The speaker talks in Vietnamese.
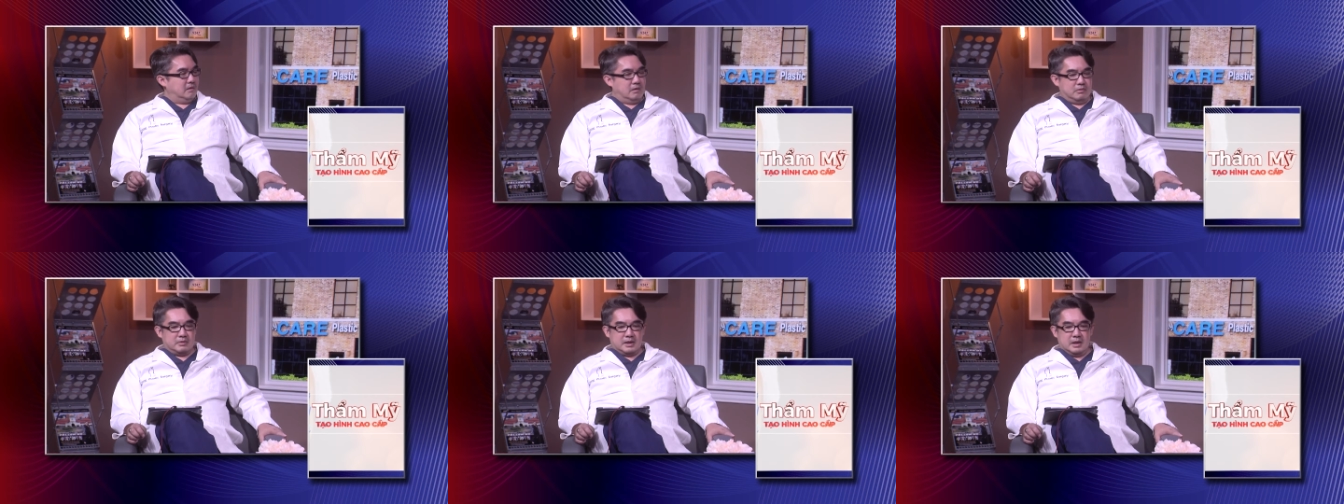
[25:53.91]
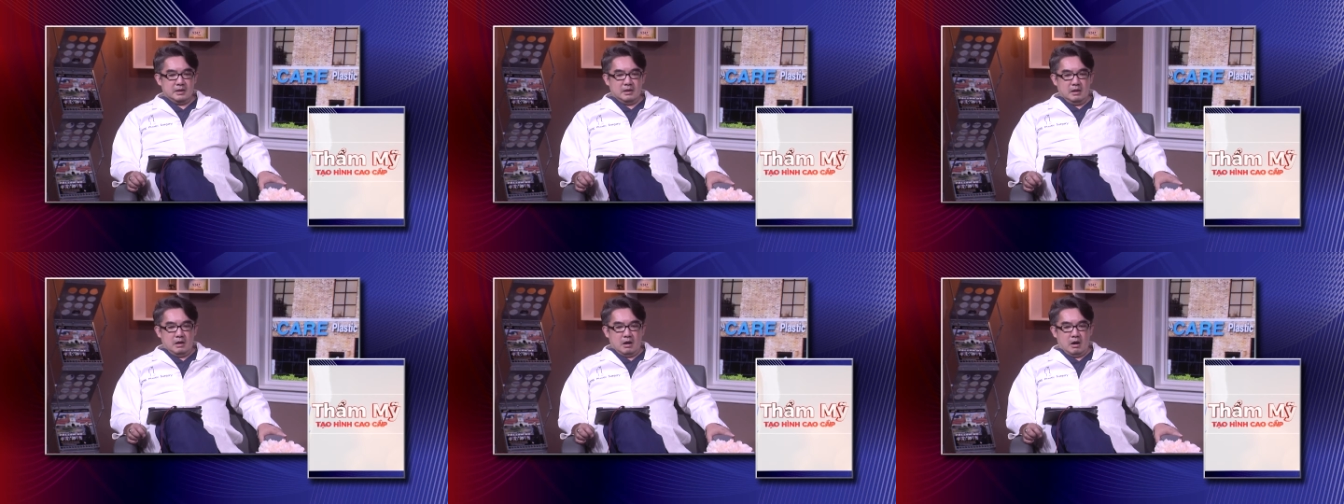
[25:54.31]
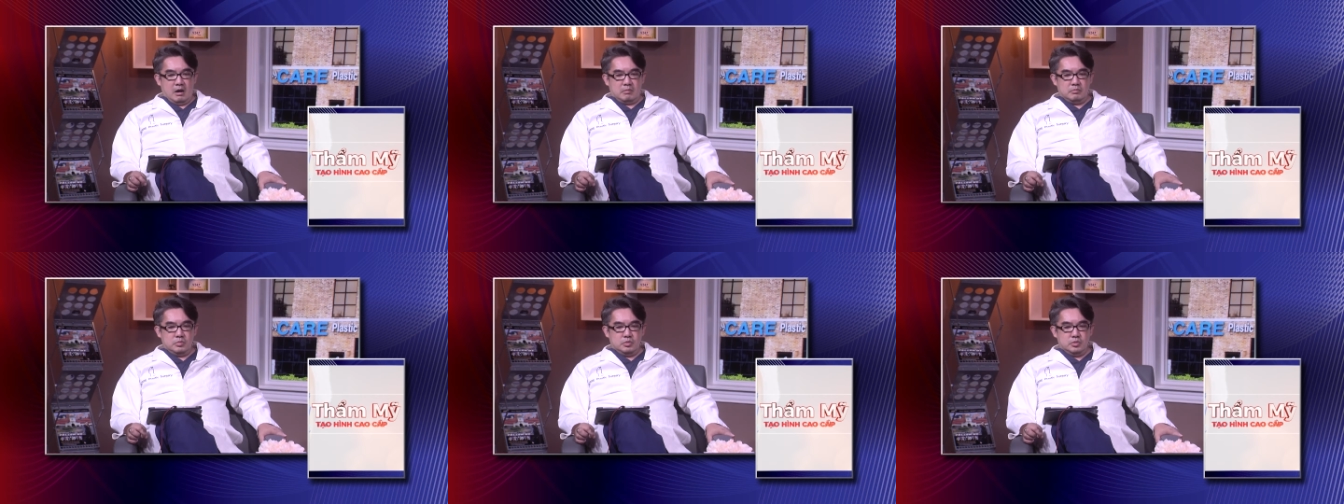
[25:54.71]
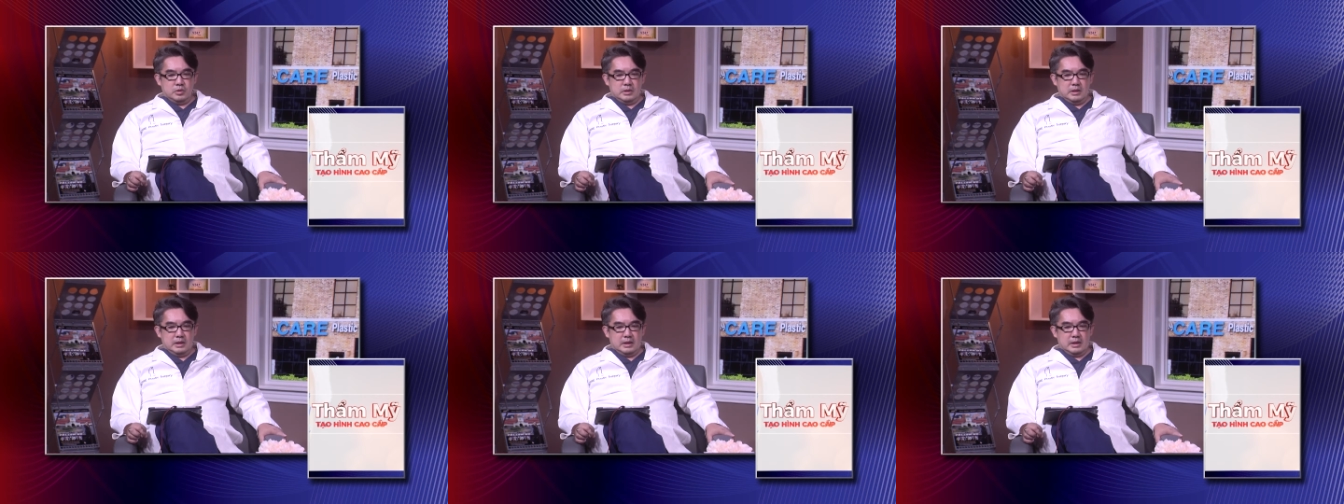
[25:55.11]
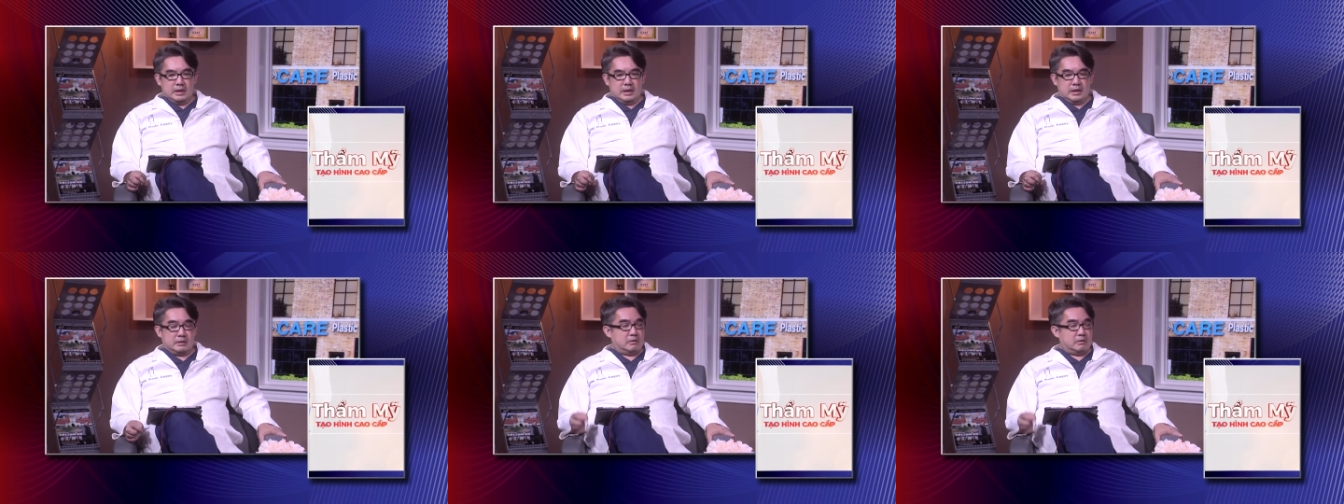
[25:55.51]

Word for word: ok họ muốn uh,